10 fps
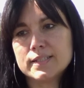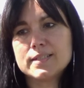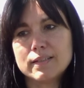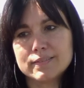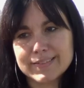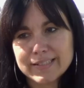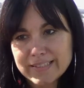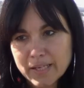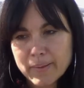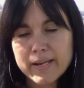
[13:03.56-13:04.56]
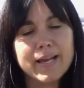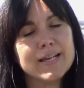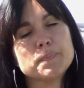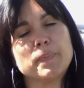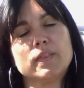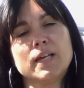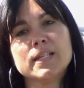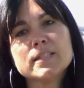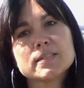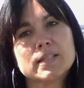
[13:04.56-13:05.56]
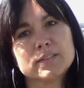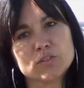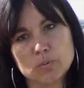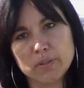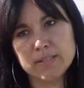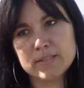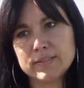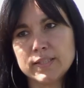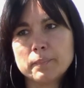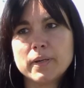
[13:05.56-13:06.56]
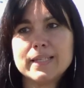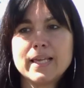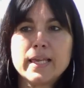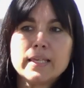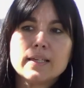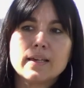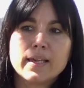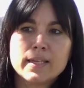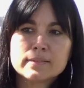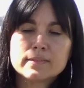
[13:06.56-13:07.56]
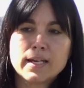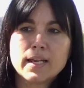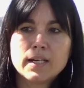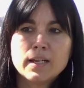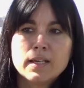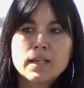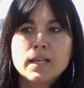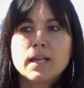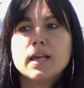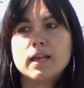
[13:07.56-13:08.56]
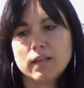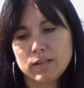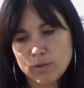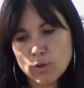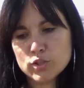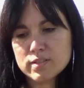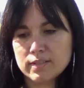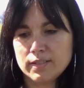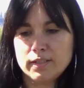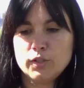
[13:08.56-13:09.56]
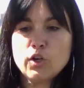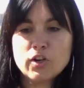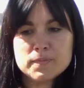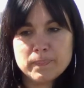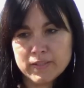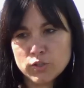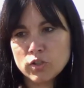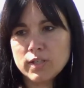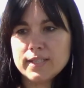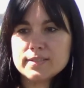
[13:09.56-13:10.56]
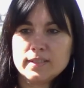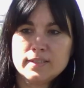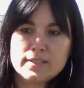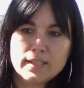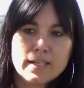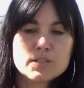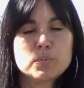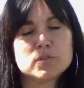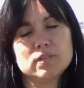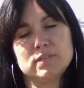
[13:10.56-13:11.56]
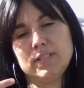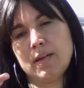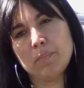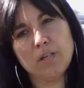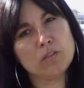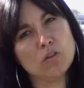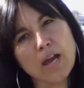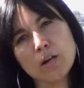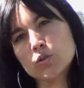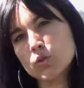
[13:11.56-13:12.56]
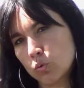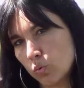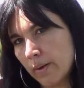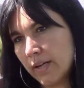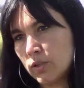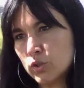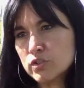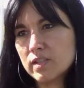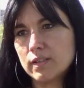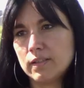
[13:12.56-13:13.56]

que es llevar a especialistas sobre ese tema y ahí entran los eh, no españoles, en este caso pues, serían venezolanos o cubanos